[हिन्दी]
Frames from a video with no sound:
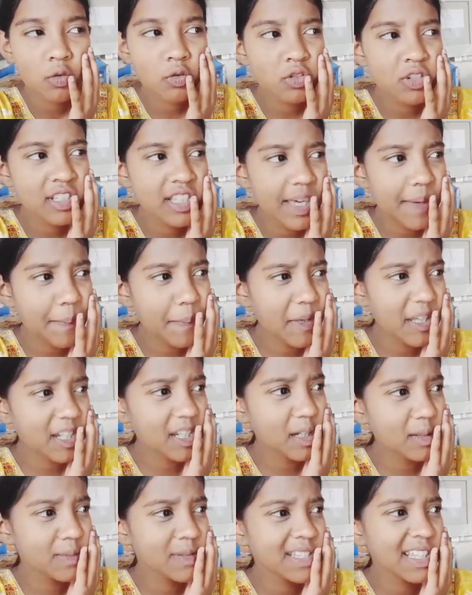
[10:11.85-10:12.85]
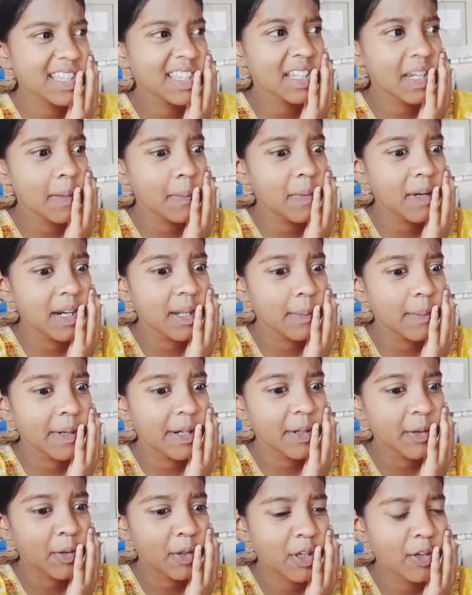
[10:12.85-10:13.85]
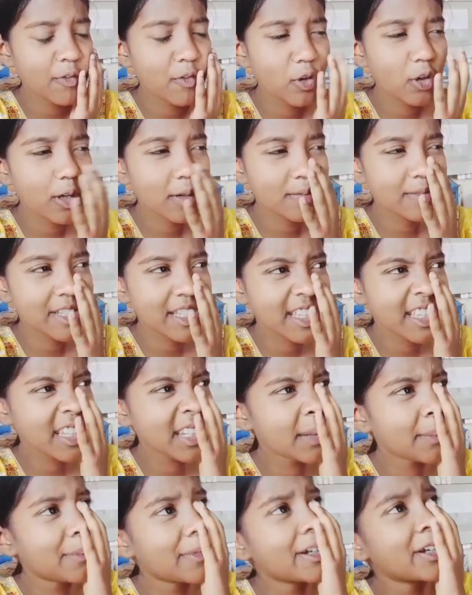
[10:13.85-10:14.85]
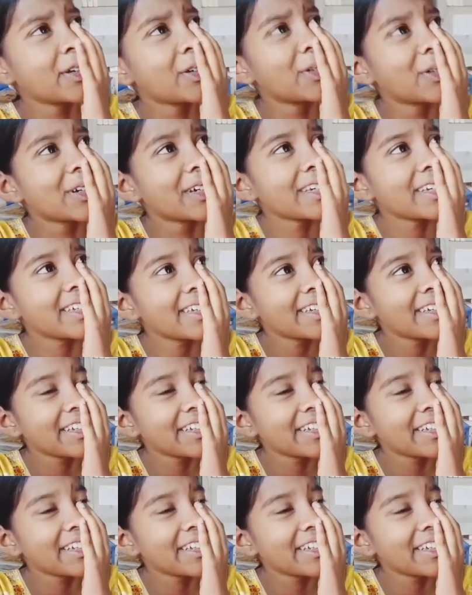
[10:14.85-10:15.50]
उसके पैर कब से इतने बड़े बड़े हो गए वो कब से इतनी बड़ी हो गई